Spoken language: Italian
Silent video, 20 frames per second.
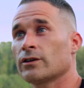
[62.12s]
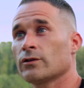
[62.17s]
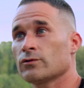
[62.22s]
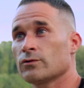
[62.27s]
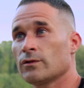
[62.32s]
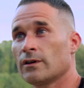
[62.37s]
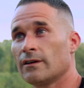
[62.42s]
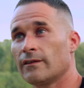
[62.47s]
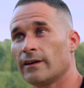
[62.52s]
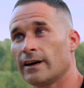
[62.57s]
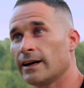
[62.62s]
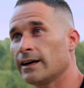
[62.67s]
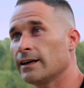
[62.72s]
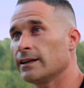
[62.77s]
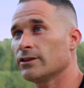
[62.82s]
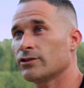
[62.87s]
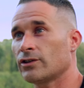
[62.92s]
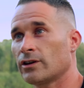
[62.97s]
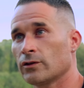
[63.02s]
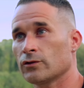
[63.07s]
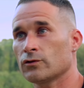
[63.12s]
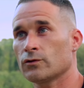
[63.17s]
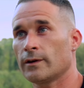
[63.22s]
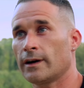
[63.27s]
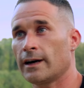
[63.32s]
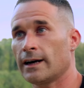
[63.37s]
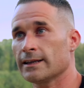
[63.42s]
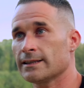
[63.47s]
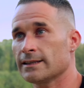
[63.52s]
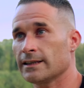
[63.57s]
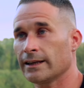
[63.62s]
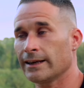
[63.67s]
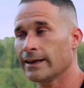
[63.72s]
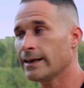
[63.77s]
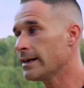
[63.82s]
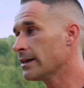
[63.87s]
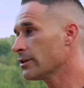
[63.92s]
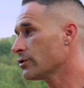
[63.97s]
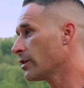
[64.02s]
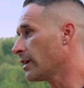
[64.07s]
hanno i suoi cavalli, hanno i suoi asini,
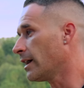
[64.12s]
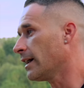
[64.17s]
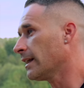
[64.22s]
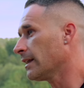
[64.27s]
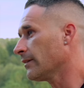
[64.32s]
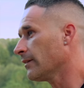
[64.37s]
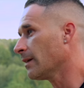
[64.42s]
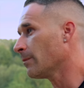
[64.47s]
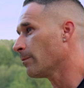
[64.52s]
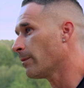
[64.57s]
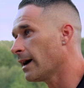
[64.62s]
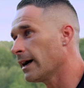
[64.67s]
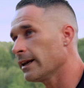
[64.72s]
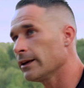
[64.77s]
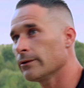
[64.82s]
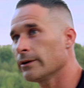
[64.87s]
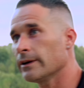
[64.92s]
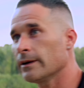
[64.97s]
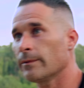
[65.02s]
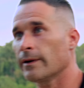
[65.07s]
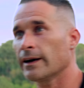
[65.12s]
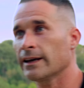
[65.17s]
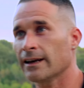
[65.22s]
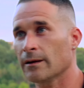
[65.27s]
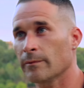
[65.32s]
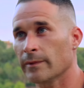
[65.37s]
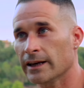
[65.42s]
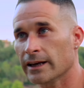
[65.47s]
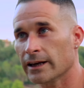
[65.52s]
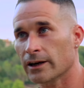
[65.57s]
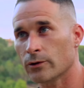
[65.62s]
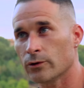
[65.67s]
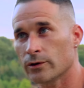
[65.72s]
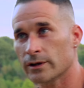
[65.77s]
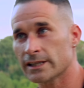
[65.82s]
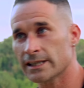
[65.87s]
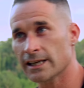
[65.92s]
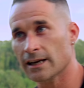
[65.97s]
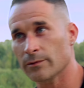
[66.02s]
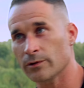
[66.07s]
cioè arrivi al palio che pali la belle
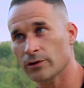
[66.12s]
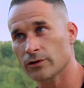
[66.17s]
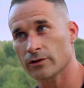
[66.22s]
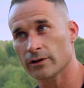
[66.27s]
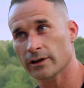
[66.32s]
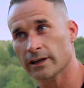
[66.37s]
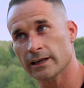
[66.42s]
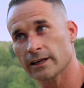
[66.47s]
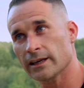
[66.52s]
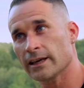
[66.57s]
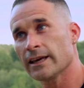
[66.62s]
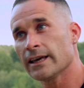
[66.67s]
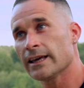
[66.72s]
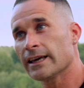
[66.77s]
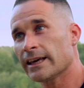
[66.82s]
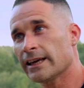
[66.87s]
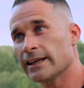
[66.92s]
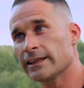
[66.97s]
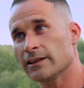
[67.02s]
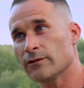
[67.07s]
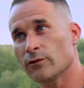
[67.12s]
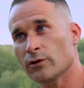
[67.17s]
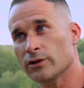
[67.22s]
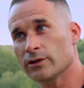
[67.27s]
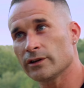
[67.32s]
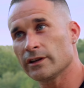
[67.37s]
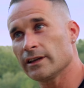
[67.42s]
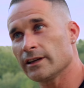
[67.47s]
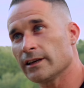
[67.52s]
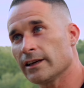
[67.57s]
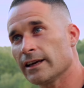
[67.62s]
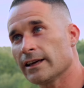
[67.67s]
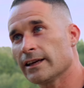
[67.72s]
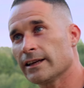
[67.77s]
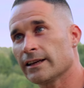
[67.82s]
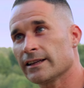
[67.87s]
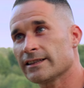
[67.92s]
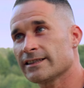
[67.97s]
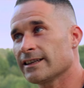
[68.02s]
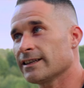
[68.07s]
corse, capito? Che, che ti voglio dire,
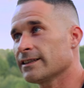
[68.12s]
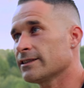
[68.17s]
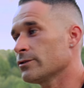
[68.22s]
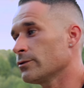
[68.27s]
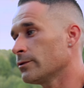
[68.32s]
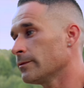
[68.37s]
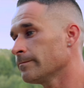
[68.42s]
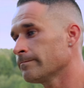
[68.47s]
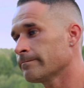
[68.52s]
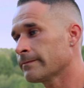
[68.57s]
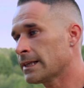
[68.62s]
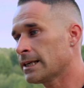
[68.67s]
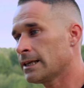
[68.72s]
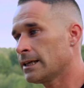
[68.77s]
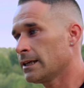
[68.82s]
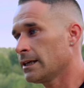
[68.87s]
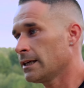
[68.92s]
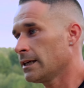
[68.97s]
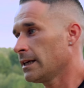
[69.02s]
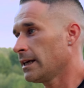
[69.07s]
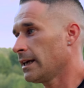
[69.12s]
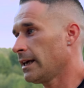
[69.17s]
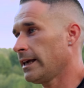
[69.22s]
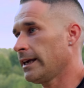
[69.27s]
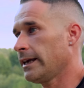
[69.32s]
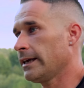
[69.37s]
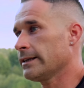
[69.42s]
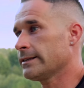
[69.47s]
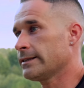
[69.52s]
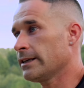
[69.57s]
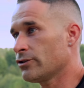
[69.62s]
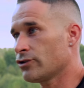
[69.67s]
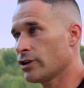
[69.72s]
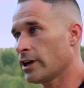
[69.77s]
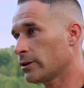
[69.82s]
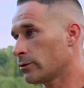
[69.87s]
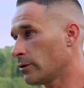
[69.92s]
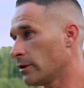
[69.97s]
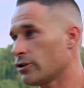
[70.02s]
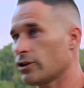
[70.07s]
eh, nel senso, eh, sì
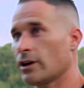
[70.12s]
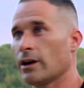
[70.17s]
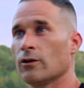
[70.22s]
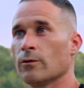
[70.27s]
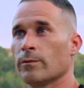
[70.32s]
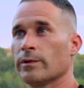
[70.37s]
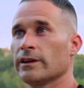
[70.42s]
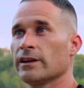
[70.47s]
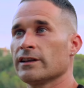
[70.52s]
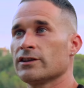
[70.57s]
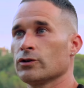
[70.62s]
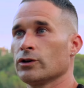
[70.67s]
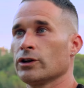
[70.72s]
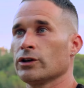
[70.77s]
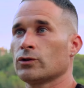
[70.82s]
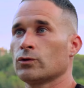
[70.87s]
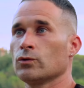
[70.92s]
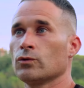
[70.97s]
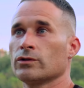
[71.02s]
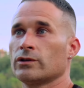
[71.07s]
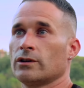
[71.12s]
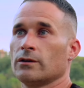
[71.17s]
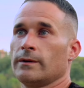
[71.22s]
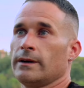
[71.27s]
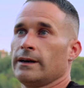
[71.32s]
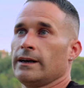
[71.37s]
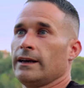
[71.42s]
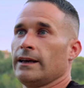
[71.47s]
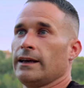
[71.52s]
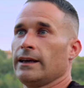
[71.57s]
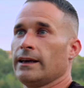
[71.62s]
certo, dice la competizione è tutto, ma